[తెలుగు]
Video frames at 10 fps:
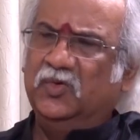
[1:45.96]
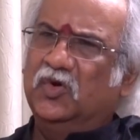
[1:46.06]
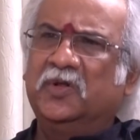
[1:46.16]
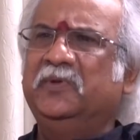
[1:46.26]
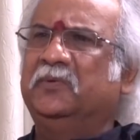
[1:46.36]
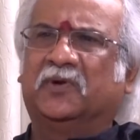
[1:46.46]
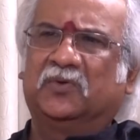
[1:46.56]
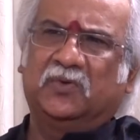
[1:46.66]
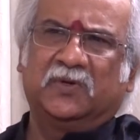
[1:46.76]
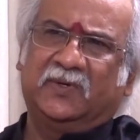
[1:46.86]
రోడ్డు మీద
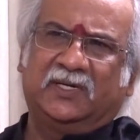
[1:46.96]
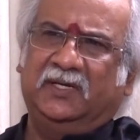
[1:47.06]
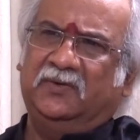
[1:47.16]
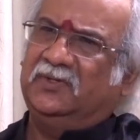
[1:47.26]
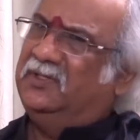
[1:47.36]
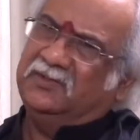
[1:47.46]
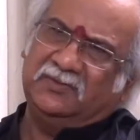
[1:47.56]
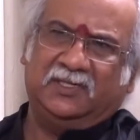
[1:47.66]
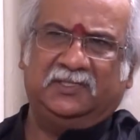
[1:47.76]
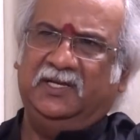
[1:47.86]
పడుకోవడం అంటే ఏమిటో
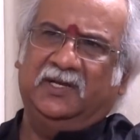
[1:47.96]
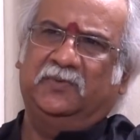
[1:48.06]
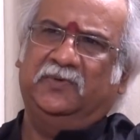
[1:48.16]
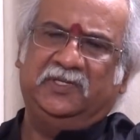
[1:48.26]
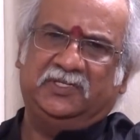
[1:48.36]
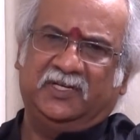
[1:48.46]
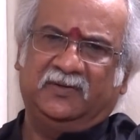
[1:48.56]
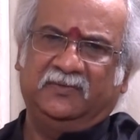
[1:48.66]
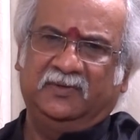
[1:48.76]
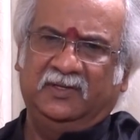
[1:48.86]
తెలుసు అది
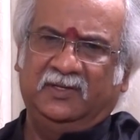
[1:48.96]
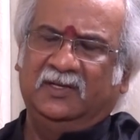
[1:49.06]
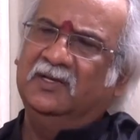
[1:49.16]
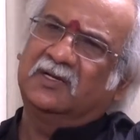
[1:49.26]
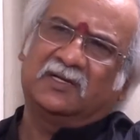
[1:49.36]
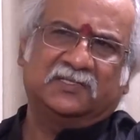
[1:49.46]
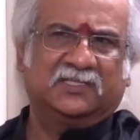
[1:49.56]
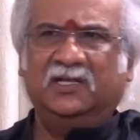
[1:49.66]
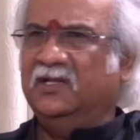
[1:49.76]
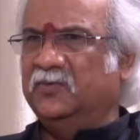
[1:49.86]
అనుభవించాను
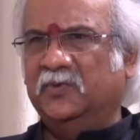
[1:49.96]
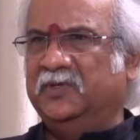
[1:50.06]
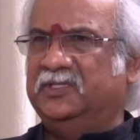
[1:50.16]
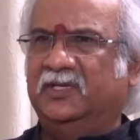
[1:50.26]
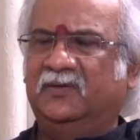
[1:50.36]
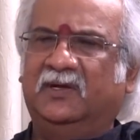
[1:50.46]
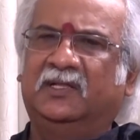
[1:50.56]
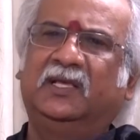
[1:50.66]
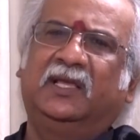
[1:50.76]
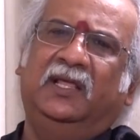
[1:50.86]
కష్టాలు అనుభవించాను
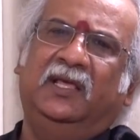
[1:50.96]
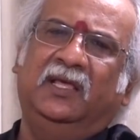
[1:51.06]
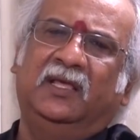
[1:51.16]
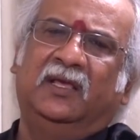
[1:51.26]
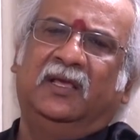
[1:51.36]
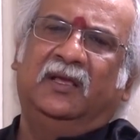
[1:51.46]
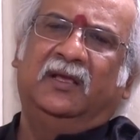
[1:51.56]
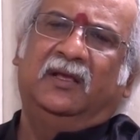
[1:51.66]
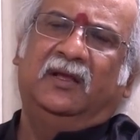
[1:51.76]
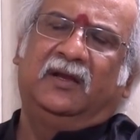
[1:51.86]
అందుకనే
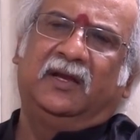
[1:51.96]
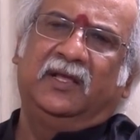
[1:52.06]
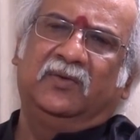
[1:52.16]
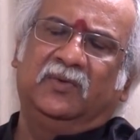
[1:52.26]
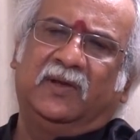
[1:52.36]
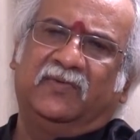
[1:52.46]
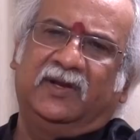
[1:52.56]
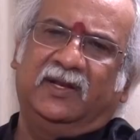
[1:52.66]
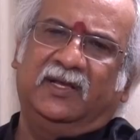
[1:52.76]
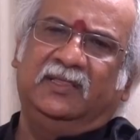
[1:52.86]
నేను
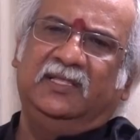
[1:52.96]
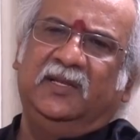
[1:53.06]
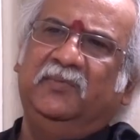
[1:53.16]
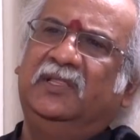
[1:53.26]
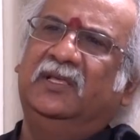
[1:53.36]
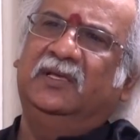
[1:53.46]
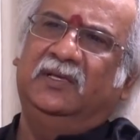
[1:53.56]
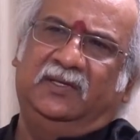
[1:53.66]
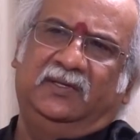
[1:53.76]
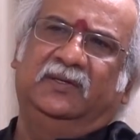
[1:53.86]
ఎవరైనా దీని మీద
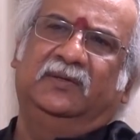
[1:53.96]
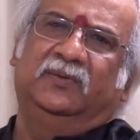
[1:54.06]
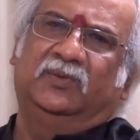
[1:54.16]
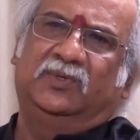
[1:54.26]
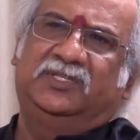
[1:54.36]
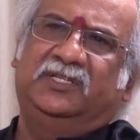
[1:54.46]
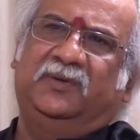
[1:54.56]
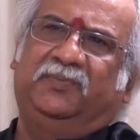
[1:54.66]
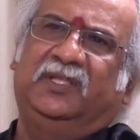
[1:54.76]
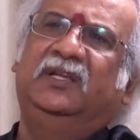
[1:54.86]
వచ్చి
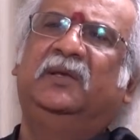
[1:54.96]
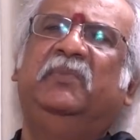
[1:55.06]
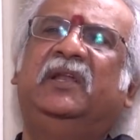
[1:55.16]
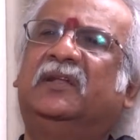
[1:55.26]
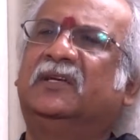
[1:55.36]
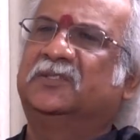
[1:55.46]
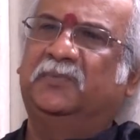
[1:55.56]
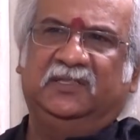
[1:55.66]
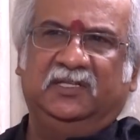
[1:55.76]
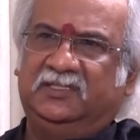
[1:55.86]
చెప్తే నేను ఇమ్మీడియట్గా
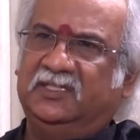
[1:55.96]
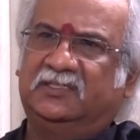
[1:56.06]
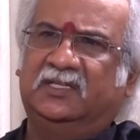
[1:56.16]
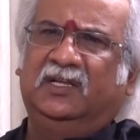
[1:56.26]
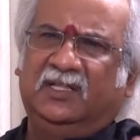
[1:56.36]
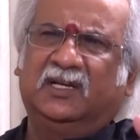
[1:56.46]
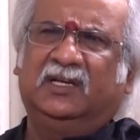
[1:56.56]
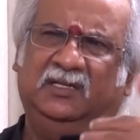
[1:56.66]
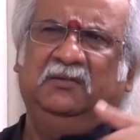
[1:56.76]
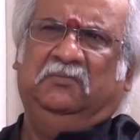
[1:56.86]
స్పందించేస్తాను
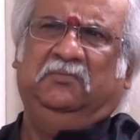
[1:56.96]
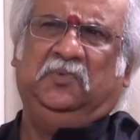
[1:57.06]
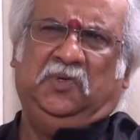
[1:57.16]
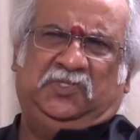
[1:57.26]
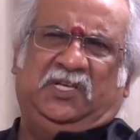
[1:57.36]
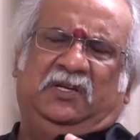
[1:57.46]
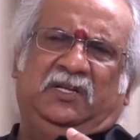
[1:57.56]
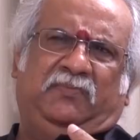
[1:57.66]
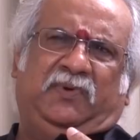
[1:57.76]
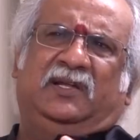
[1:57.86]
ఎందుకంటే ఒకసారి
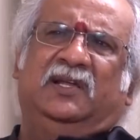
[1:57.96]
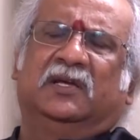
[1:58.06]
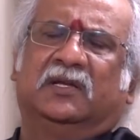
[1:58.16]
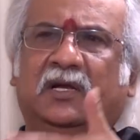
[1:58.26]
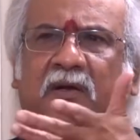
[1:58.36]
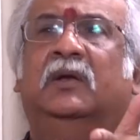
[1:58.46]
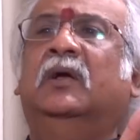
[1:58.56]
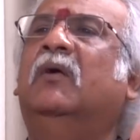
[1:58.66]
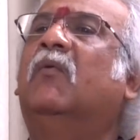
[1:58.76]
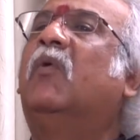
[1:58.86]
నేను పడ్డాను కనుక
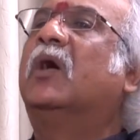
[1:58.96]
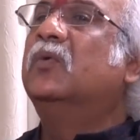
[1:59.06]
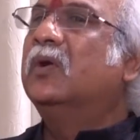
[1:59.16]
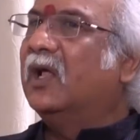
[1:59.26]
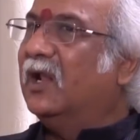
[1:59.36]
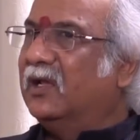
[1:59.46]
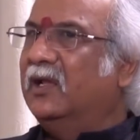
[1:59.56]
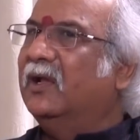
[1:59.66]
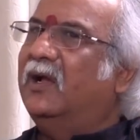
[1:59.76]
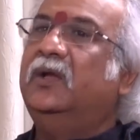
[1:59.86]
వారు కూడా
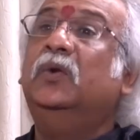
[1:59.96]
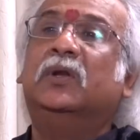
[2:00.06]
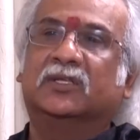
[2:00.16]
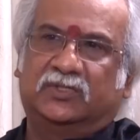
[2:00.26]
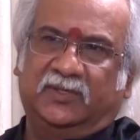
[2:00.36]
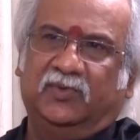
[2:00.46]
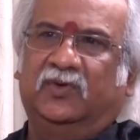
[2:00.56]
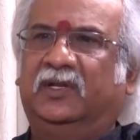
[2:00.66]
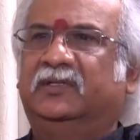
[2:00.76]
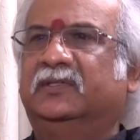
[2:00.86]
అలాగే అయి ఉండొచ్చు
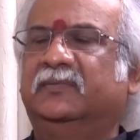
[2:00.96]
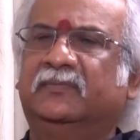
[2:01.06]
బాయ్స్